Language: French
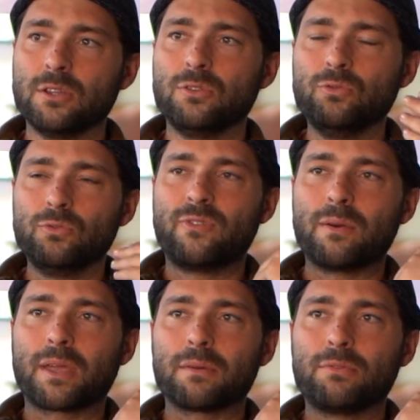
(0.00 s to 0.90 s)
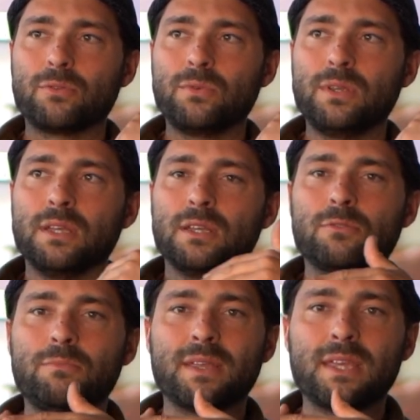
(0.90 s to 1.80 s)
Nous, on fabrique un produit
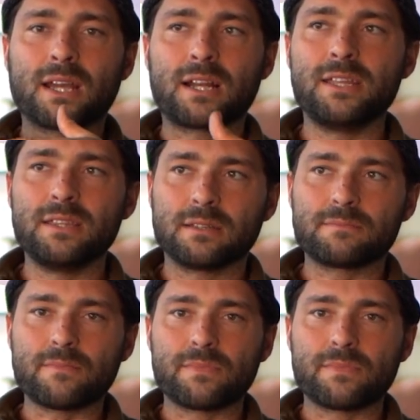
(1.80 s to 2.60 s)
de manière clean.